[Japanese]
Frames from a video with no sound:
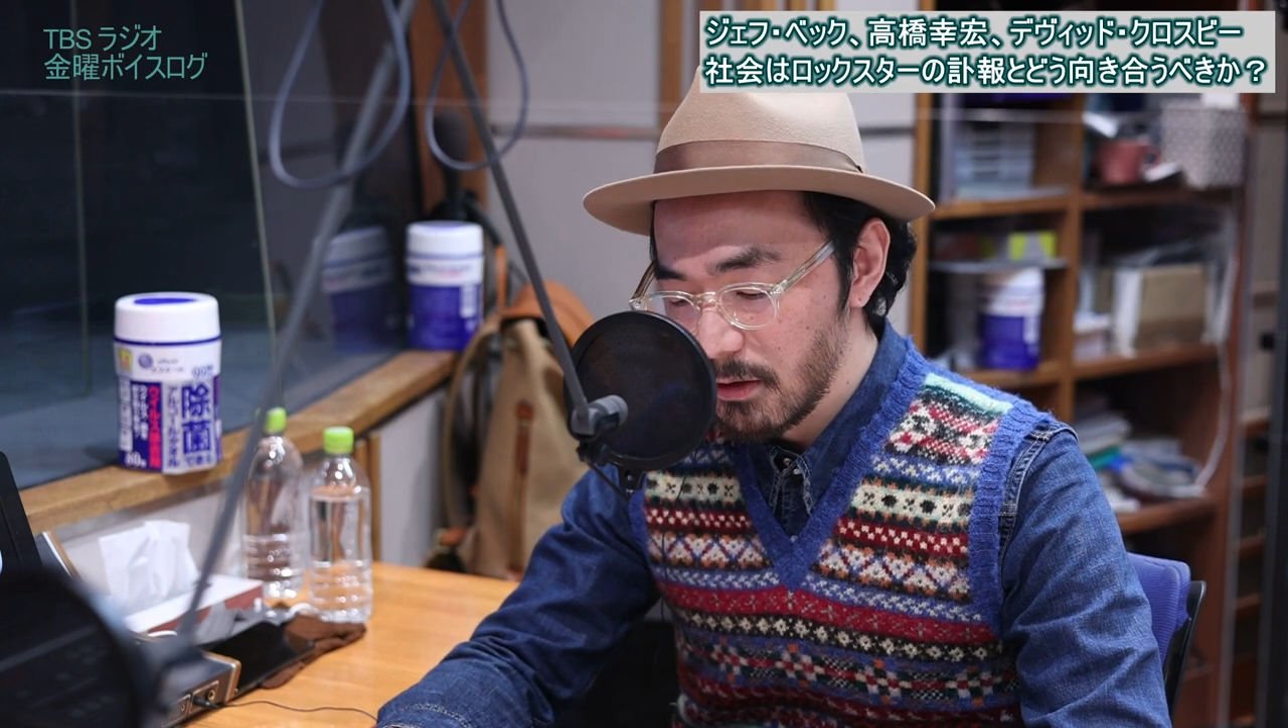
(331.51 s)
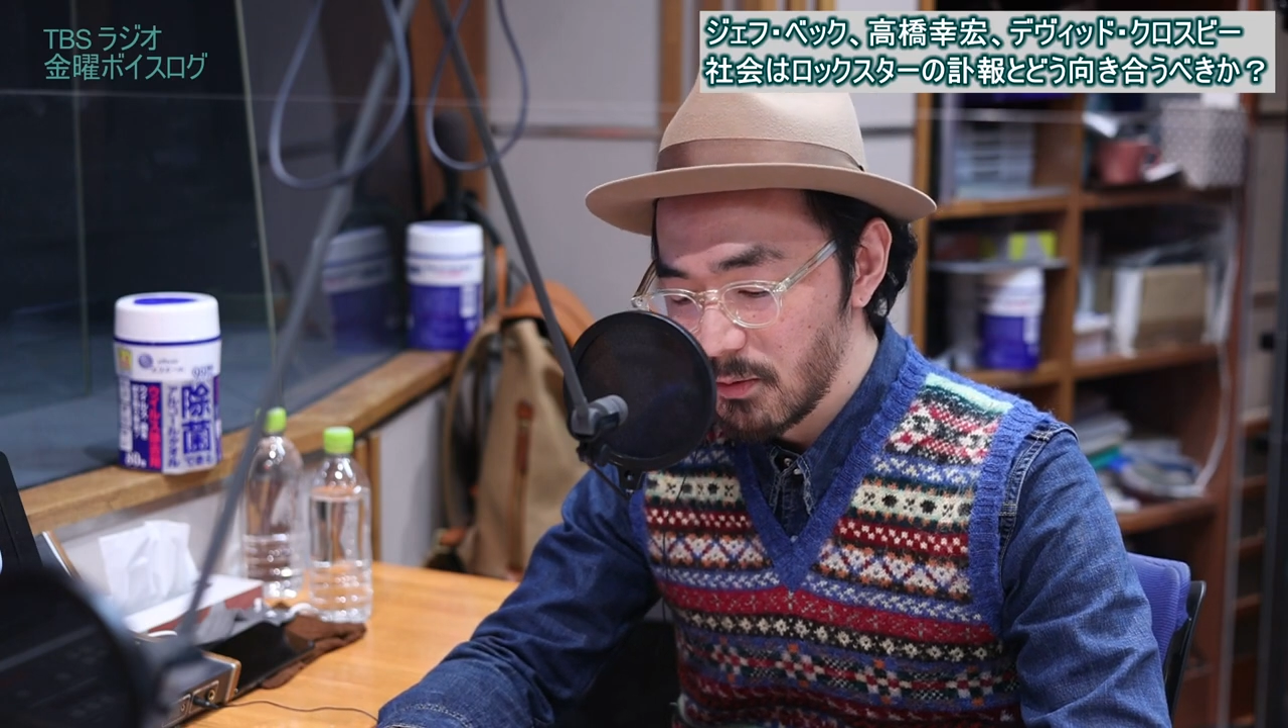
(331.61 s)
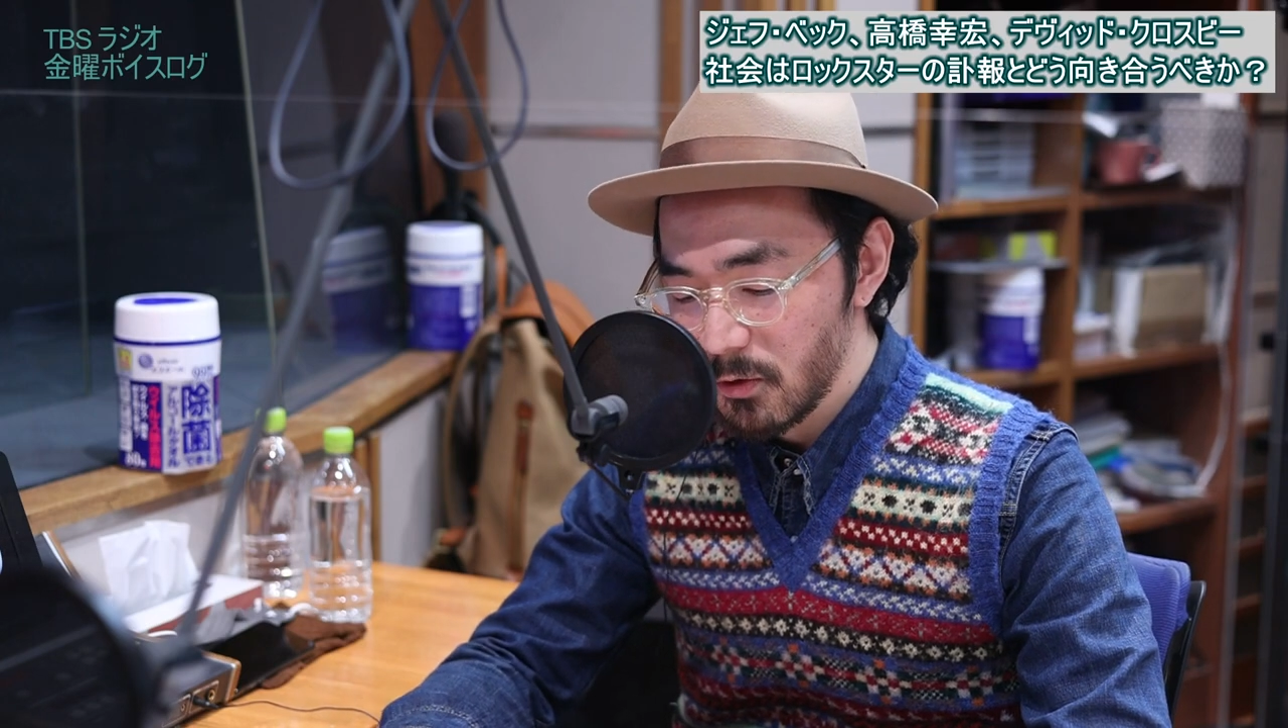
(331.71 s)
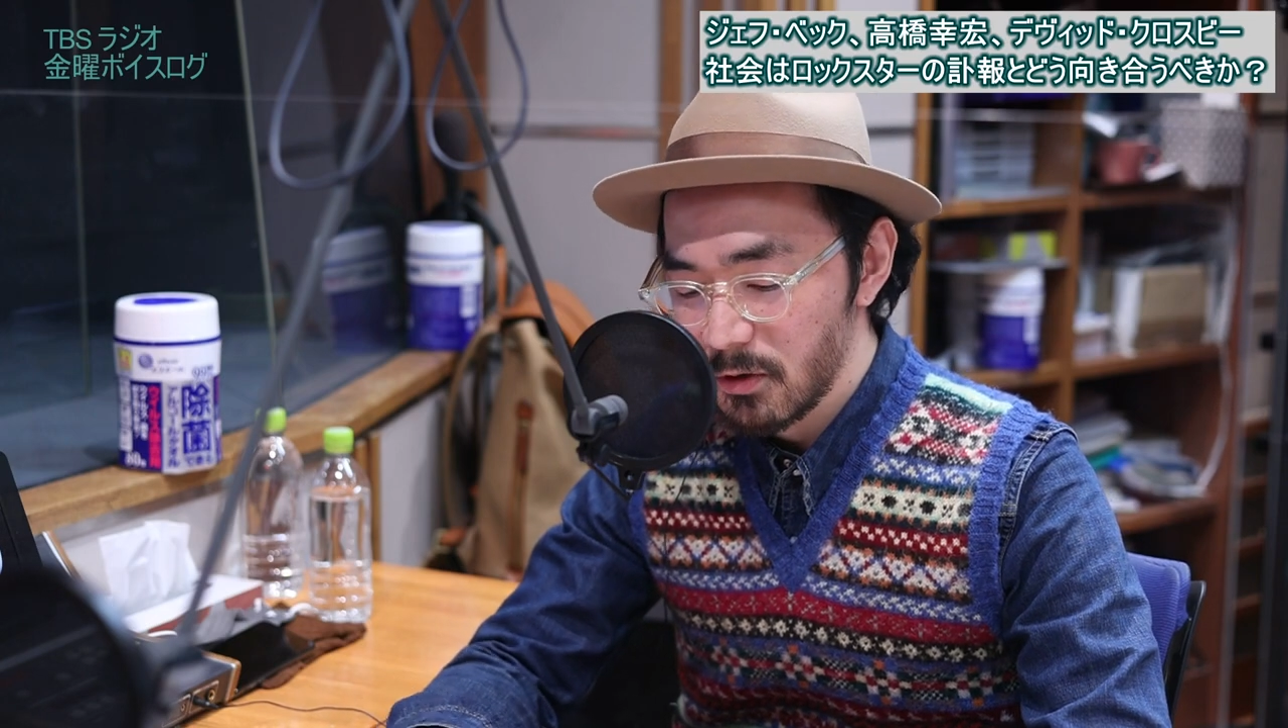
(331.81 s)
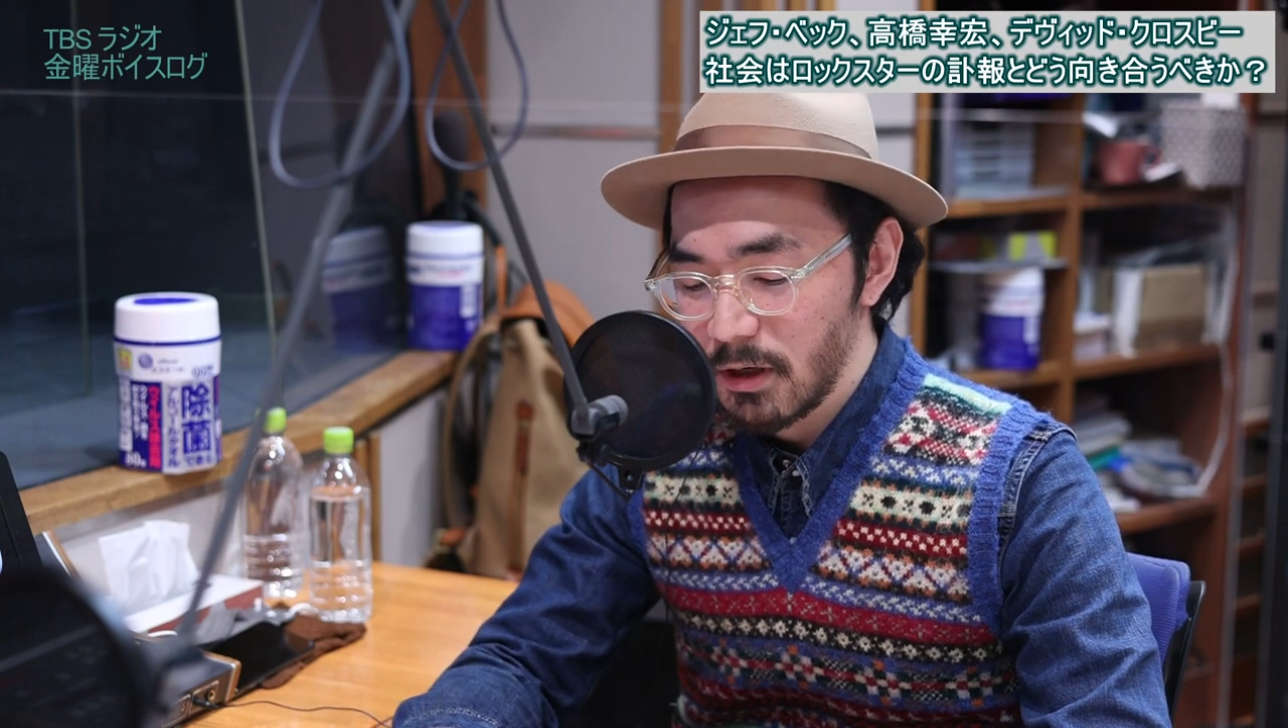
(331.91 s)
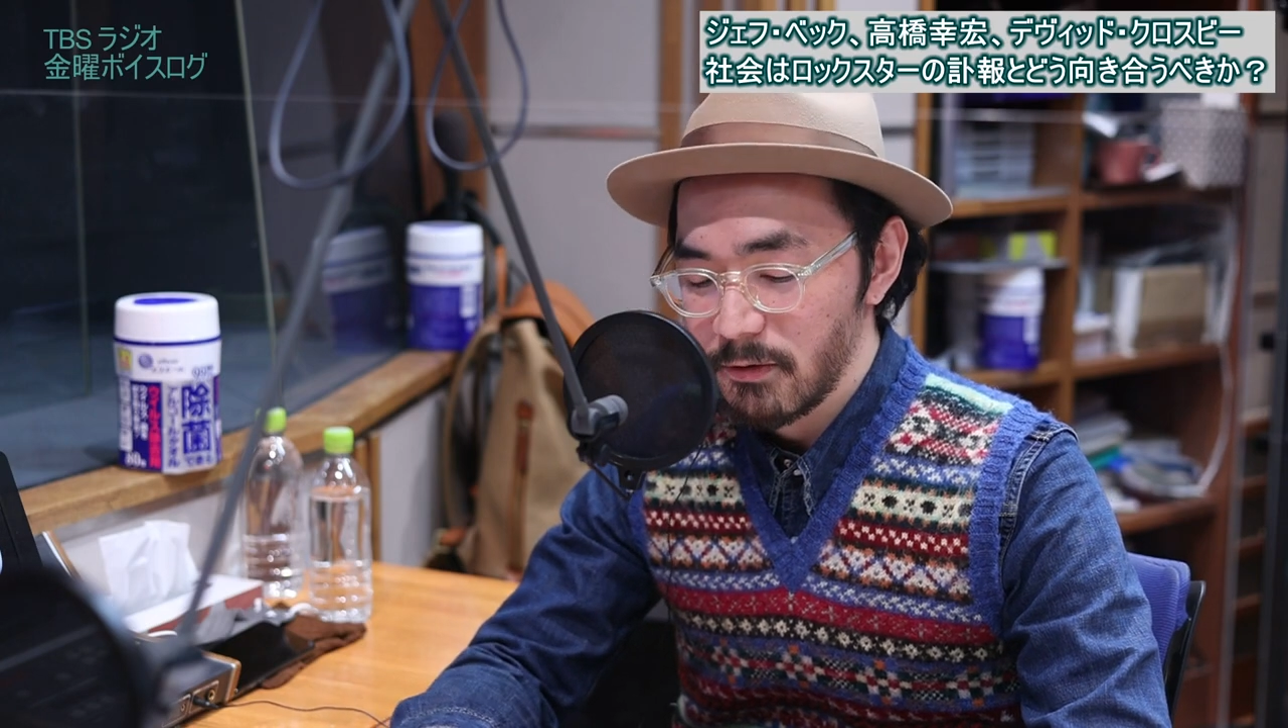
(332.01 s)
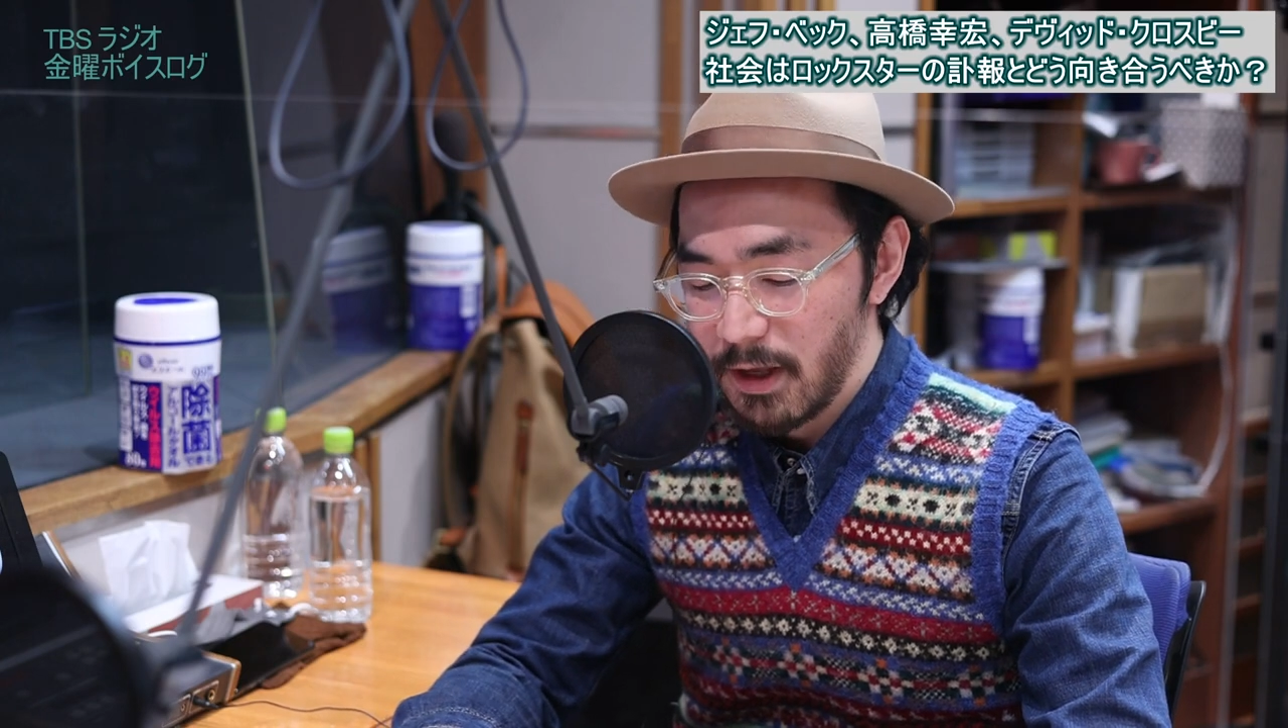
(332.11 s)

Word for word: いくものなの